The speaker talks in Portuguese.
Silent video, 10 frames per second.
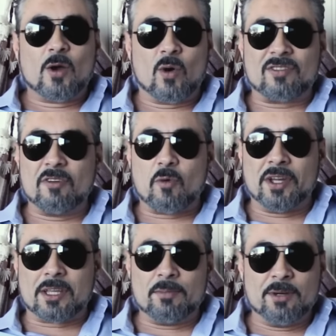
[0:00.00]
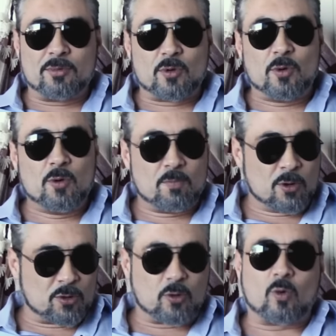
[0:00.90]
com a 50mm
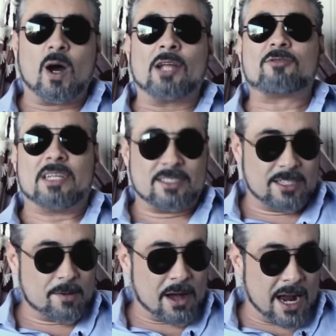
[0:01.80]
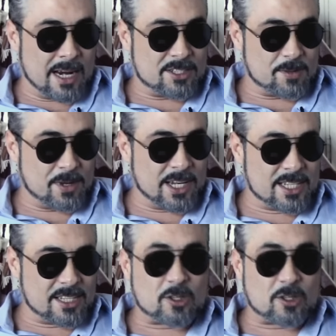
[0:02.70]
1.4 da Sigma Art, beleza?